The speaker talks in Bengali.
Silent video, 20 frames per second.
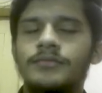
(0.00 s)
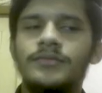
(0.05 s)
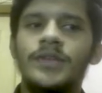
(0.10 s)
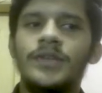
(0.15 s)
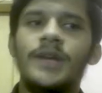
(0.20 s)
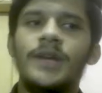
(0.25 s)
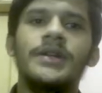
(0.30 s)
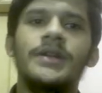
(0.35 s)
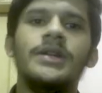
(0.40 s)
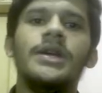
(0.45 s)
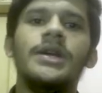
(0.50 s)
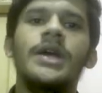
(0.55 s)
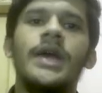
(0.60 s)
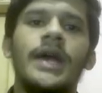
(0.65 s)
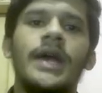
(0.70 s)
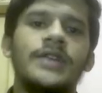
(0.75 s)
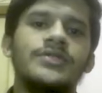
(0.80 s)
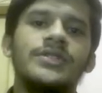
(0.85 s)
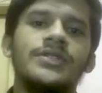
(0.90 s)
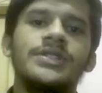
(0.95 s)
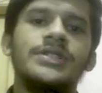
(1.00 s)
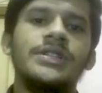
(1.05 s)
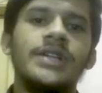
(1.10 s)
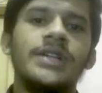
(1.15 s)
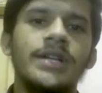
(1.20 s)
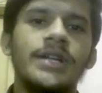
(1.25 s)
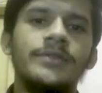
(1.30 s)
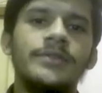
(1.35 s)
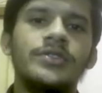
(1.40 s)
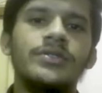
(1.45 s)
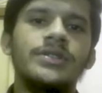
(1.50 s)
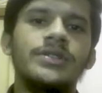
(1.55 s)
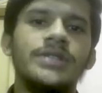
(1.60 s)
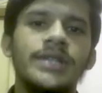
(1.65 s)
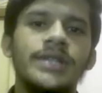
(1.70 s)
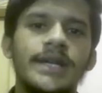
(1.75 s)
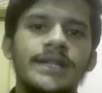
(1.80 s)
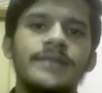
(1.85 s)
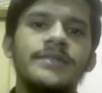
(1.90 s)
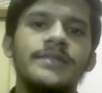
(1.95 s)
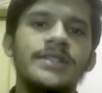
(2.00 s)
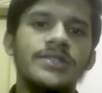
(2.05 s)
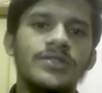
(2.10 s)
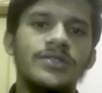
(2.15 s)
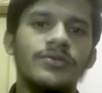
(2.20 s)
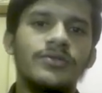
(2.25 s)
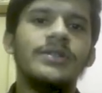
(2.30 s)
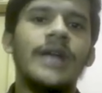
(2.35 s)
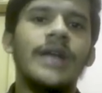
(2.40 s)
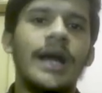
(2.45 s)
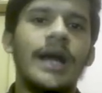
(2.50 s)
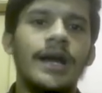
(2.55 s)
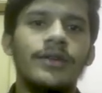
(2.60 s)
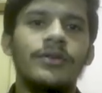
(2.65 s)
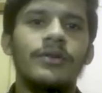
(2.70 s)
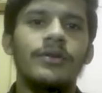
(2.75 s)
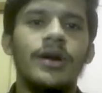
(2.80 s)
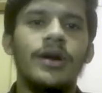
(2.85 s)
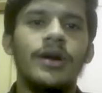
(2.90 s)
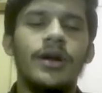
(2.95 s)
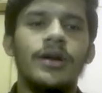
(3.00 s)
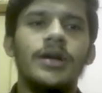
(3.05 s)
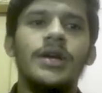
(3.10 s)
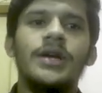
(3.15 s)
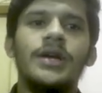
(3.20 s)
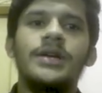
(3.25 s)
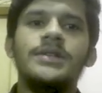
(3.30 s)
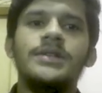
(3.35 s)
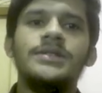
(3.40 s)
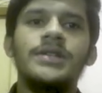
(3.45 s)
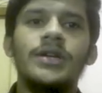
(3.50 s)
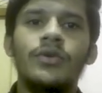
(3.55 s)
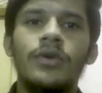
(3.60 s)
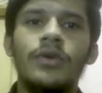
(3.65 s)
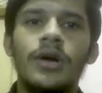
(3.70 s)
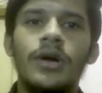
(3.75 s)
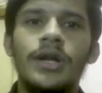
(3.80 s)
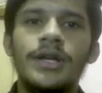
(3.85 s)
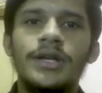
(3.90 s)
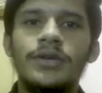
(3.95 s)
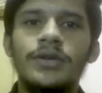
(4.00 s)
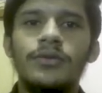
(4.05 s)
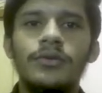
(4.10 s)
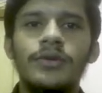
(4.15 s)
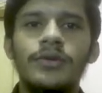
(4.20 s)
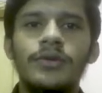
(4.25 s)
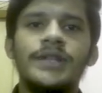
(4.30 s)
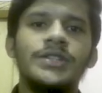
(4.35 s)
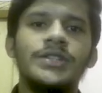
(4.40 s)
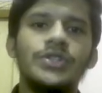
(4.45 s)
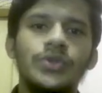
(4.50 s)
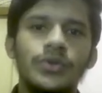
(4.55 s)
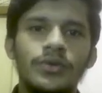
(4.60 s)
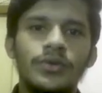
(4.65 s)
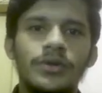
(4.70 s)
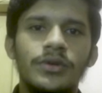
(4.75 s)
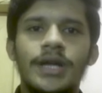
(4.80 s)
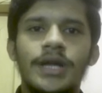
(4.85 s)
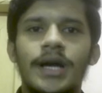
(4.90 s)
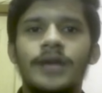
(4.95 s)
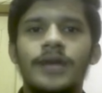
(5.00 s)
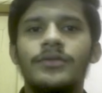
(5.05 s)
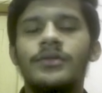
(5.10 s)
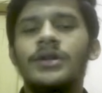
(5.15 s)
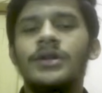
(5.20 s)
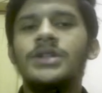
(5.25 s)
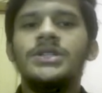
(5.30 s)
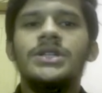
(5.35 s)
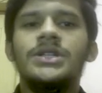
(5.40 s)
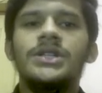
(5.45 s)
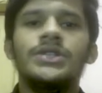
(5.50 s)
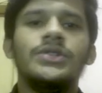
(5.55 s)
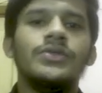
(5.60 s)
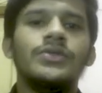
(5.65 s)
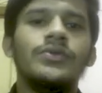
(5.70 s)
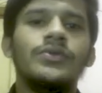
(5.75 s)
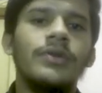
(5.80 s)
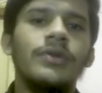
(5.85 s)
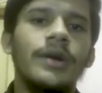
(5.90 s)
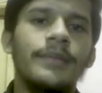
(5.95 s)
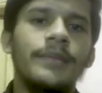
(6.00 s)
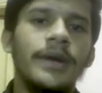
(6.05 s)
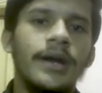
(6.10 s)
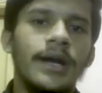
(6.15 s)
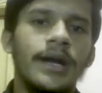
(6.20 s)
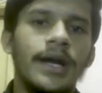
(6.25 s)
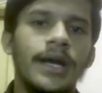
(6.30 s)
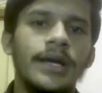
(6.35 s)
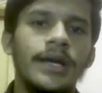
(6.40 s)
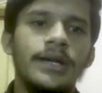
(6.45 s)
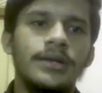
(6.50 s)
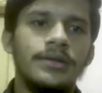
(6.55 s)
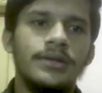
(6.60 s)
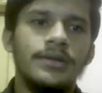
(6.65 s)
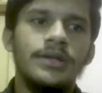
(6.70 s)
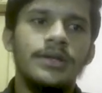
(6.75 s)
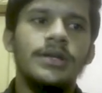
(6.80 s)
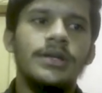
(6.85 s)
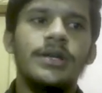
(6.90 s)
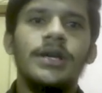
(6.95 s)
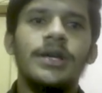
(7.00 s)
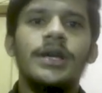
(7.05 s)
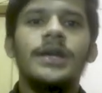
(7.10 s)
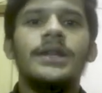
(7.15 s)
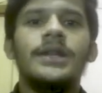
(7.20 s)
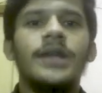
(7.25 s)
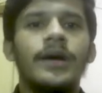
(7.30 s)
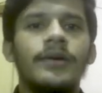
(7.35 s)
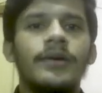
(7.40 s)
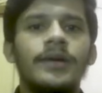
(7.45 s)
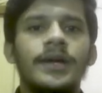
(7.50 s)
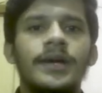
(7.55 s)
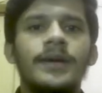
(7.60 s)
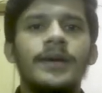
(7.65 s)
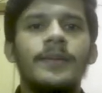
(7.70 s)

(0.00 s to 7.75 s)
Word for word: আপনার একজন ইঞ্জিনিয়ারের ভিতরে যে অ্যাক্টিভিটিসগুলো থাকা দরকার যে কোয়ালিটিগুলো অ্যাটিটিউডগুলো থাকা দরকার সেই অ্যাটিটিউডগুলো আপনার নাই হ্যাঁ তাহলে